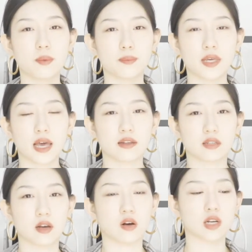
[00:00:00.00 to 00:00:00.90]
B 还
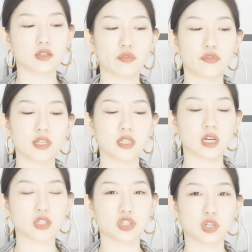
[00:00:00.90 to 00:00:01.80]
挺好看，就非
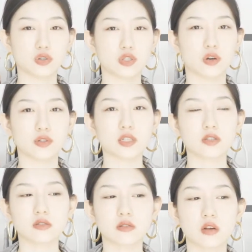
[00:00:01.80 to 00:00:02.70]
常小巧，但
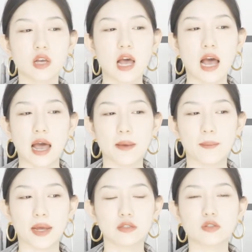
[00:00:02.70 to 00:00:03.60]
是呢还
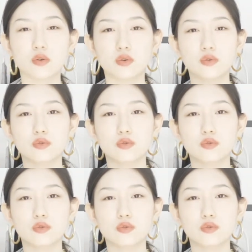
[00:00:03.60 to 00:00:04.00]
蛮有。